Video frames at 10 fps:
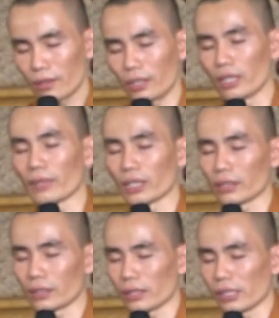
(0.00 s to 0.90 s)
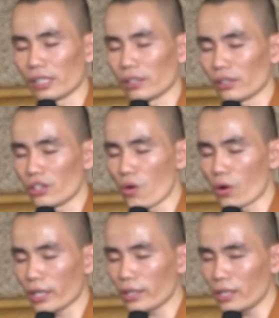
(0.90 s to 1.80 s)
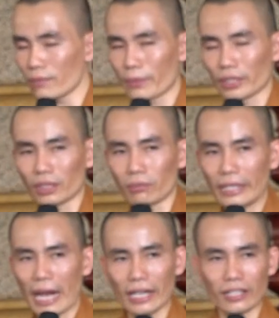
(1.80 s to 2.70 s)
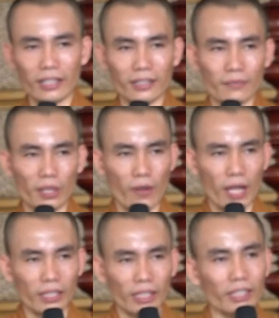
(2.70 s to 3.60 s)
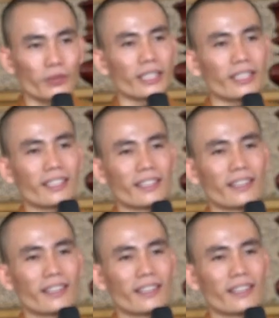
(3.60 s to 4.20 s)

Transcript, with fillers: Khi mình nhìn vô cái ngứa mà mình không gãi nó, mình phát hiện ra điều gì?